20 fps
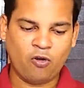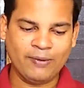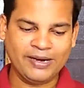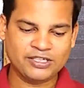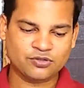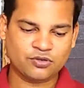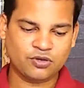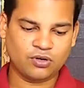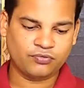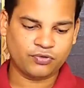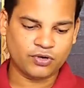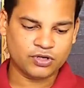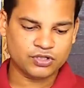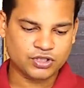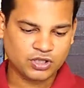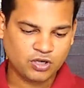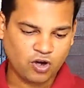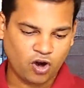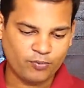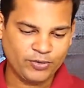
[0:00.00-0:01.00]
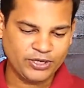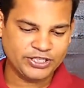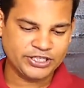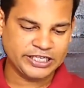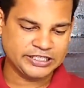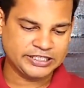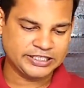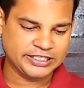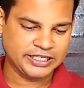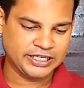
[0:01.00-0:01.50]
కామెంట్స్ లో ఫస్ట్ కామెంట్
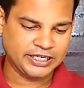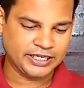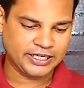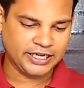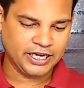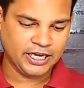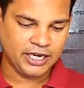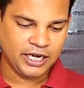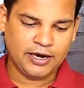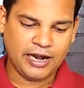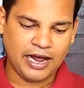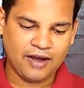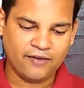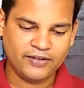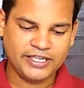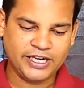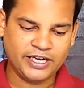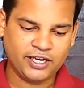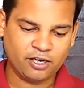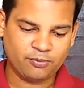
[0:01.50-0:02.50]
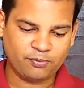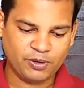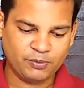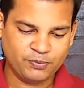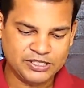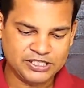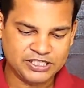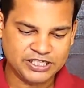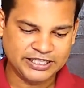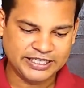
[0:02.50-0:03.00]
ఏంటి అంటే లావణ్య గారు
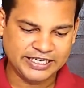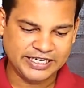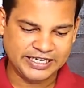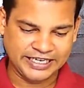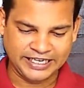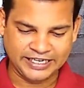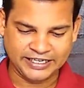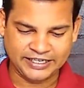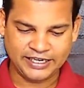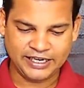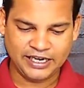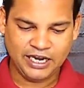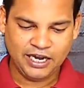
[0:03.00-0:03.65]
పంపించింది ఏంటి అంటే